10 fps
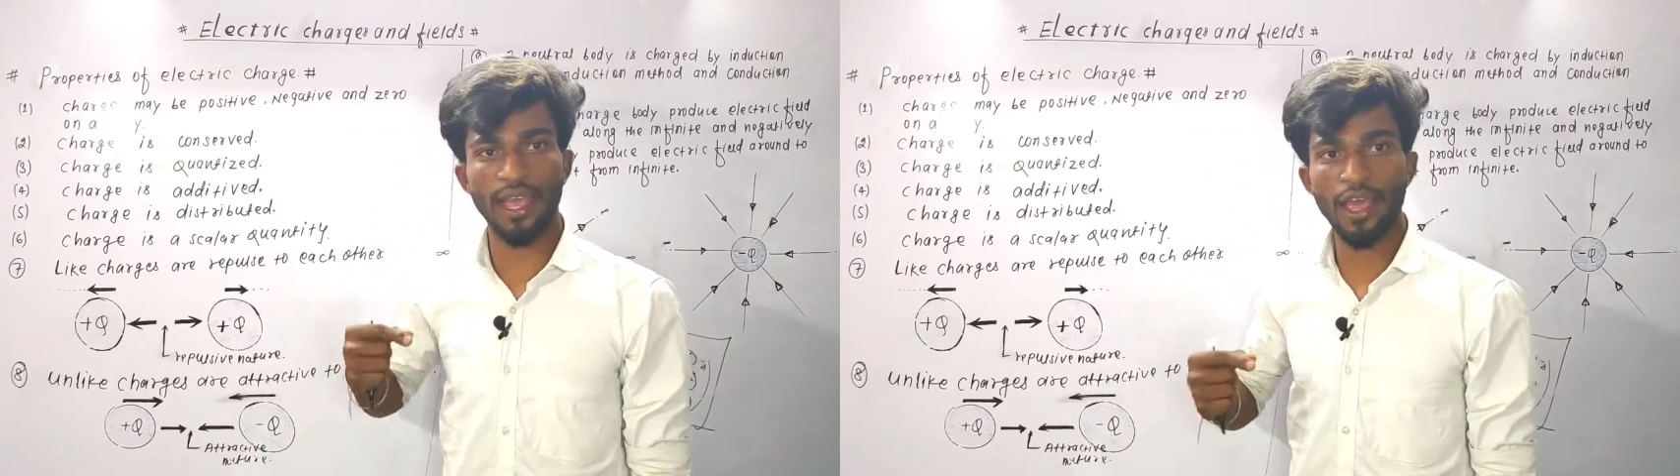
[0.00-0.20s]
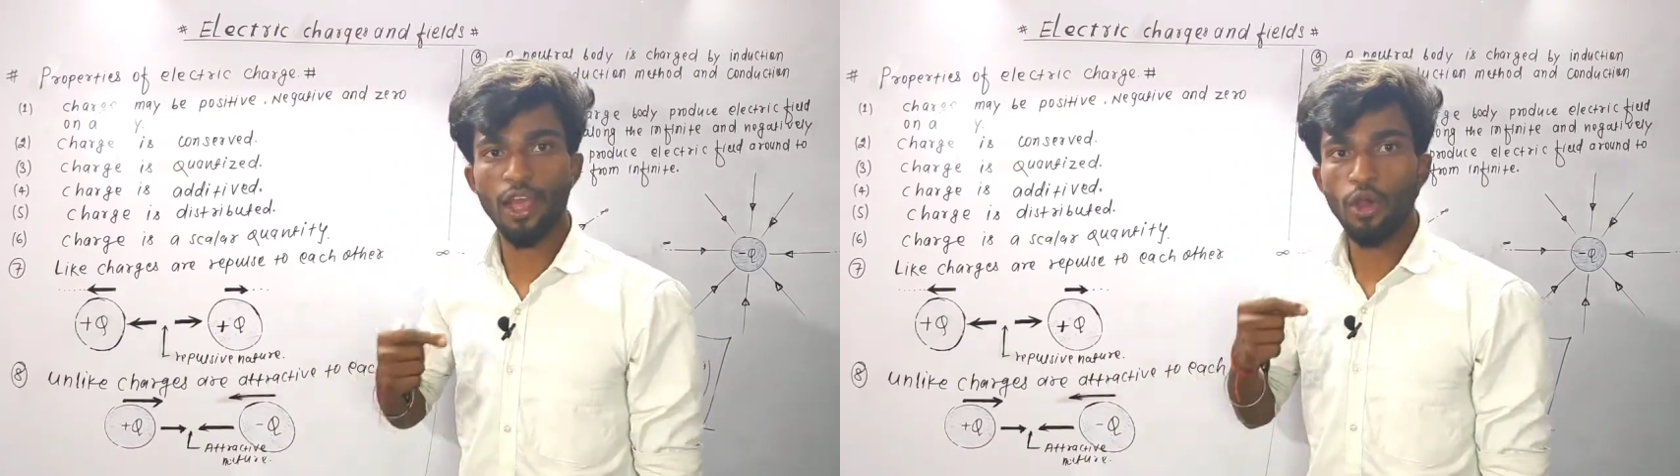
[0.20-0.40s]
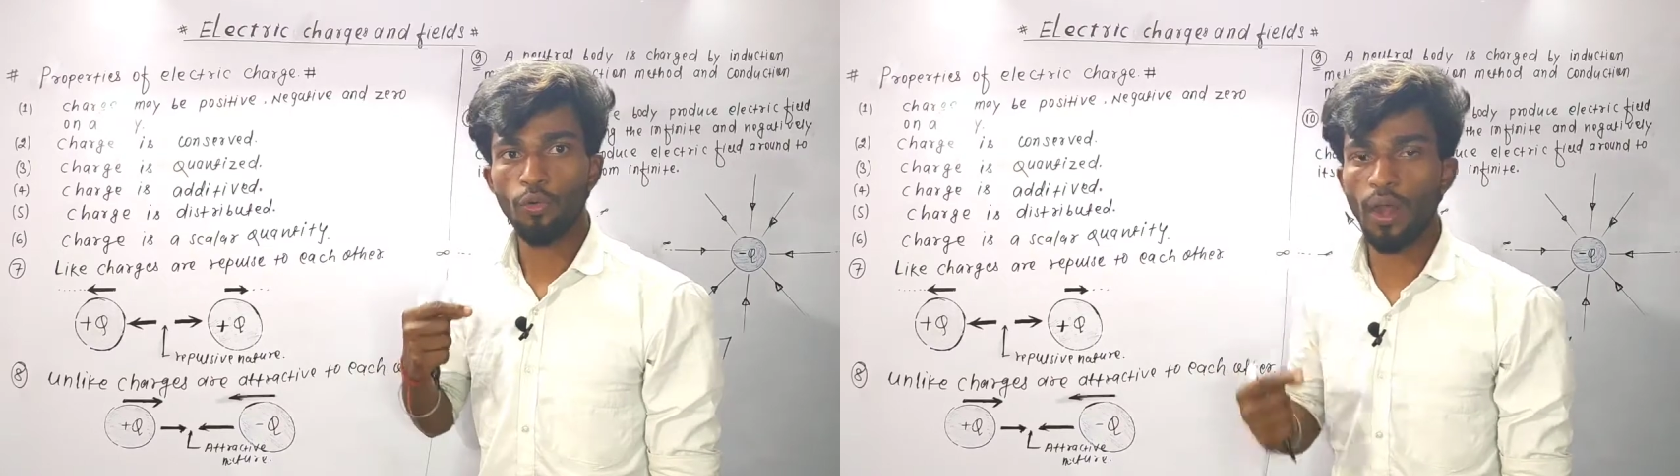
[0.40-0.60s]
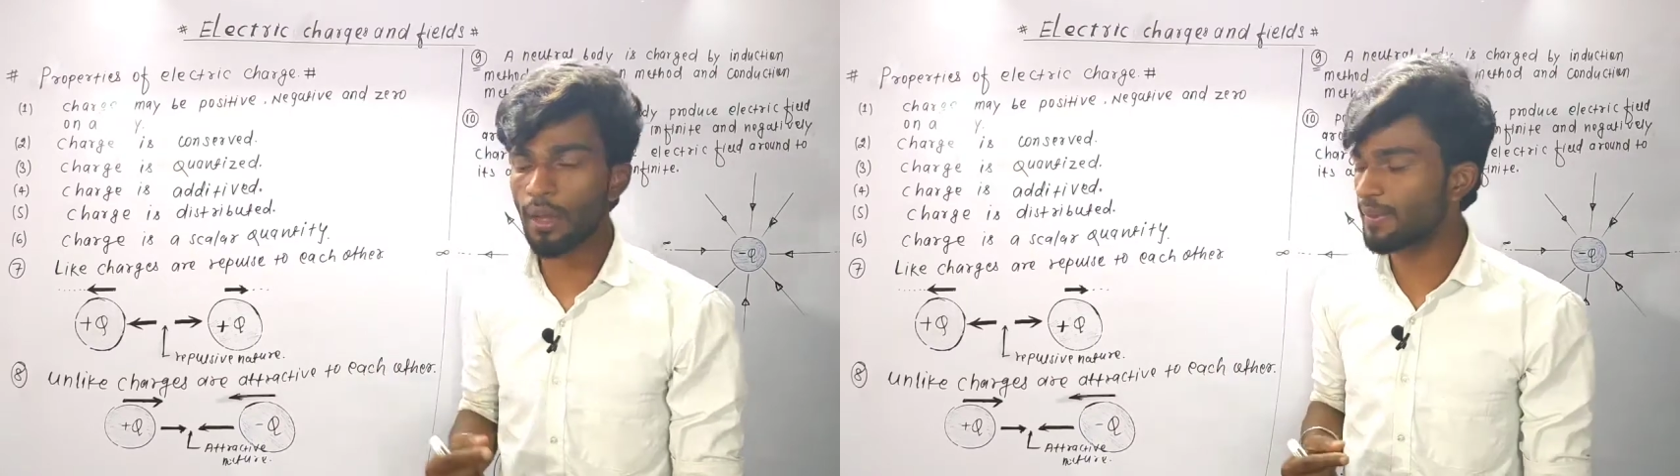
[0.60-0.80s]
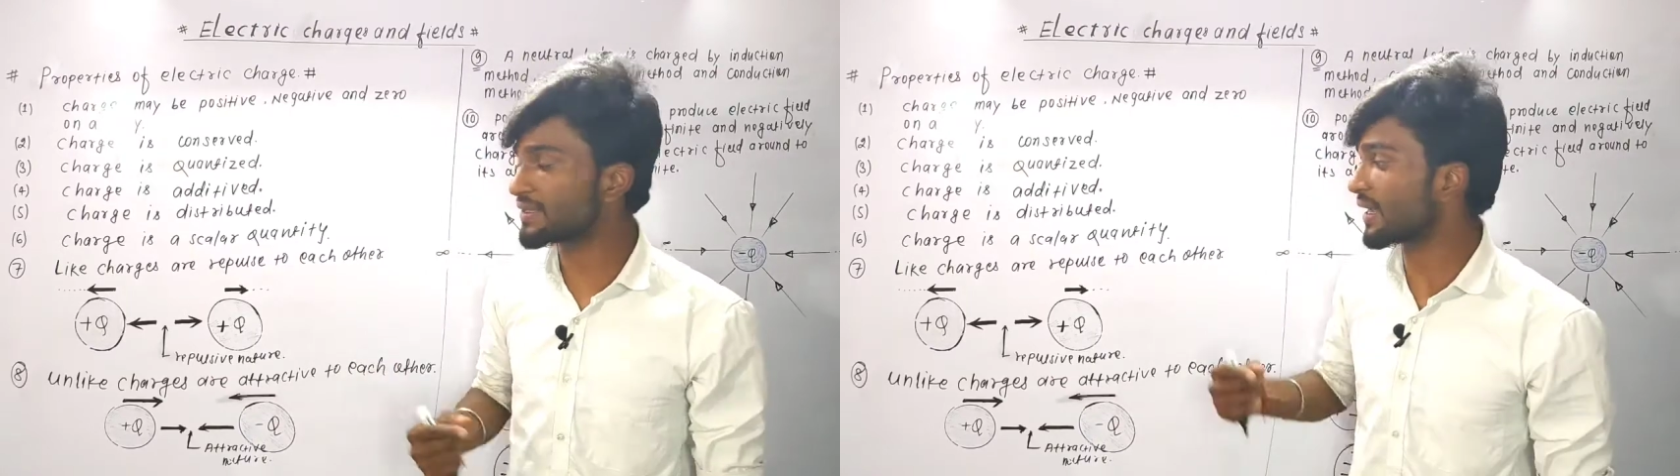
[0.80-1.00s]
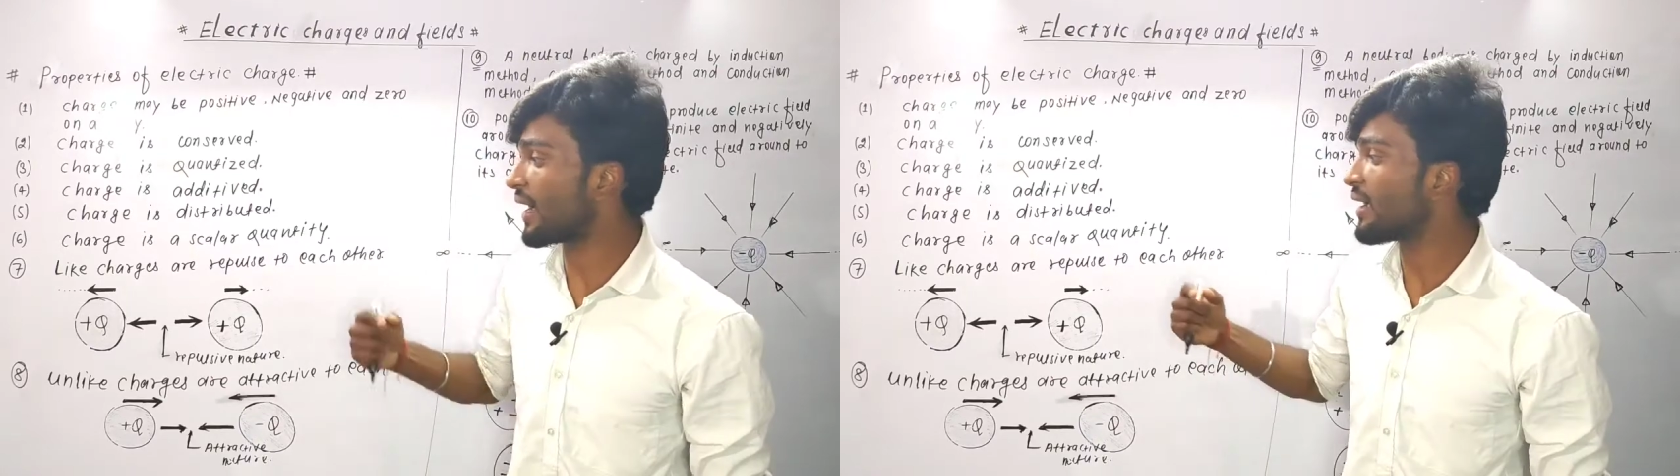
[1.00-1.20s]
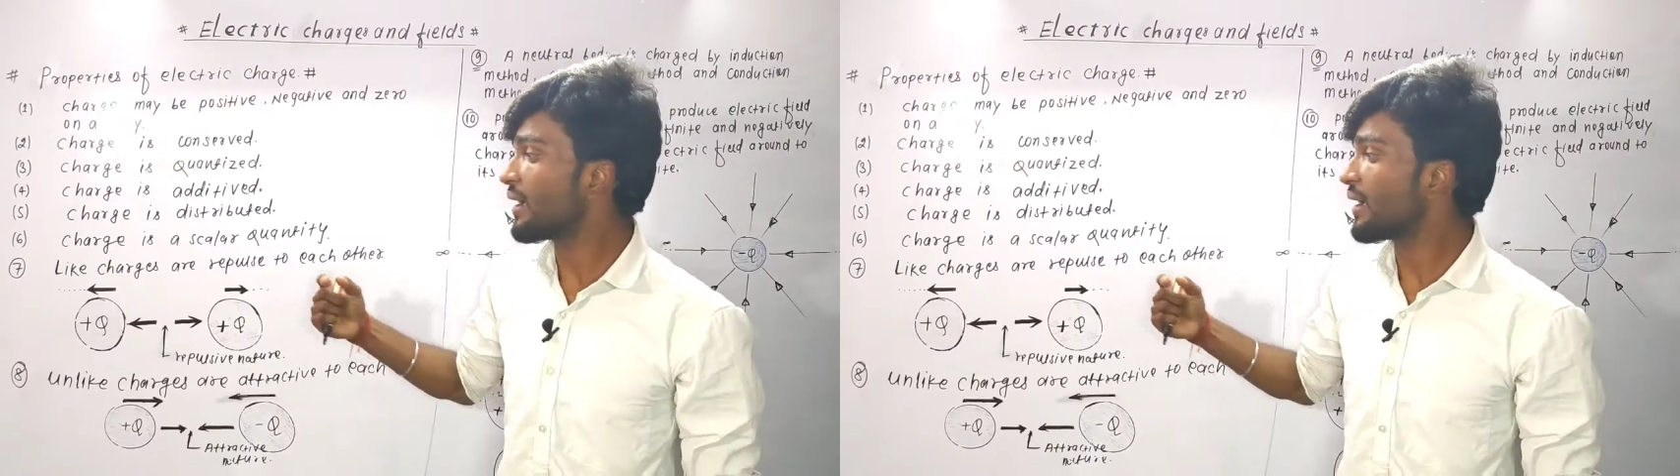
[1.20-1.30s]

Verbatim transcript: है वह हमेशा